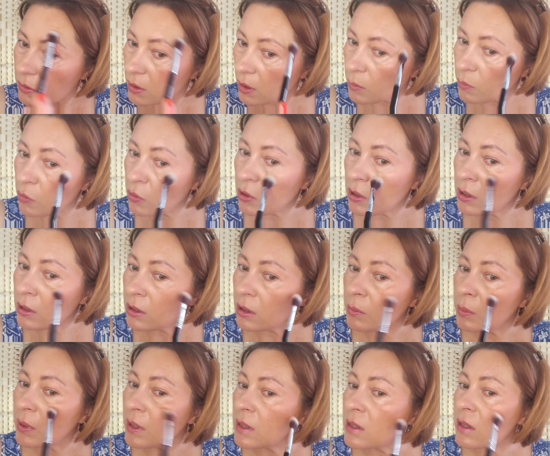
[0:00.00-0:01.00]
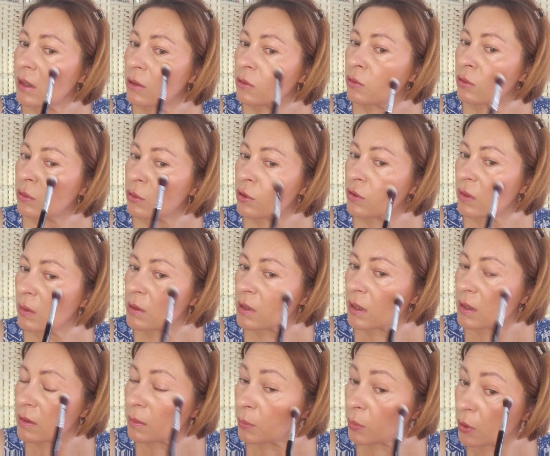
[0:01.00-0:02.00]
Ten mój inny pędzel, który użyłam,
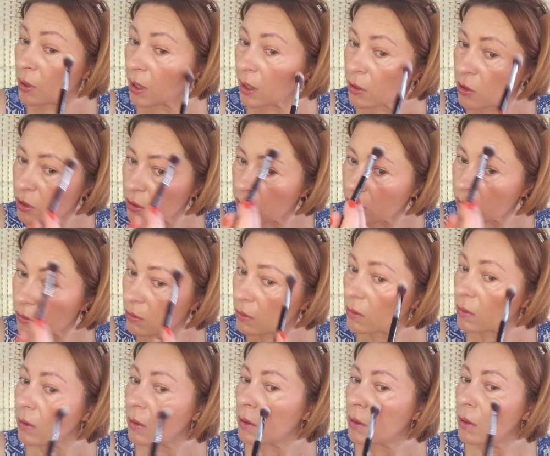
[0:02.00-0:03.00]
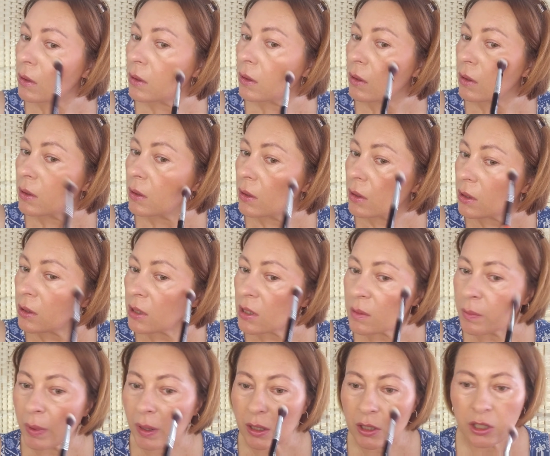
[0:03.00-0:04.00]
zaraz wam pokażę, to
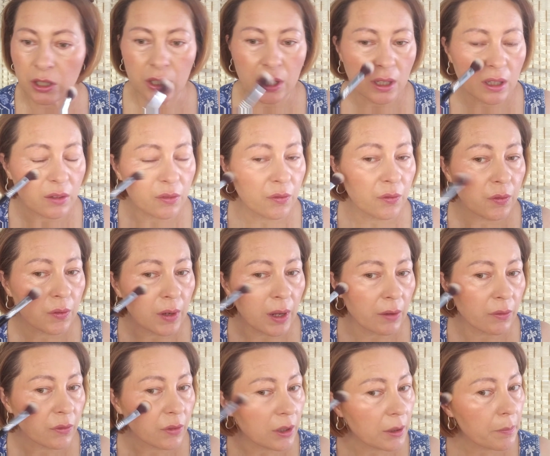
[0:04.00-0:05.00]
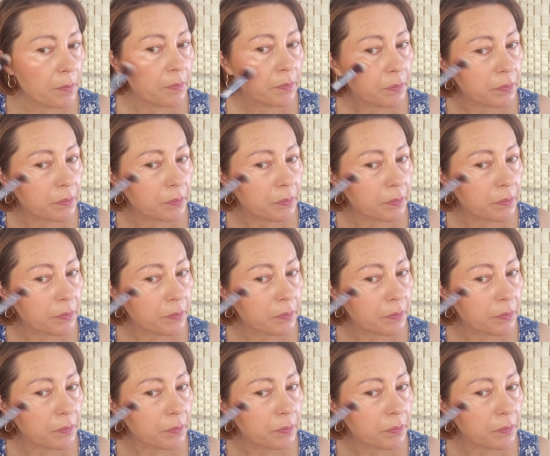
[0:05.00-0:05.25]
jest bardziej taki fluffy.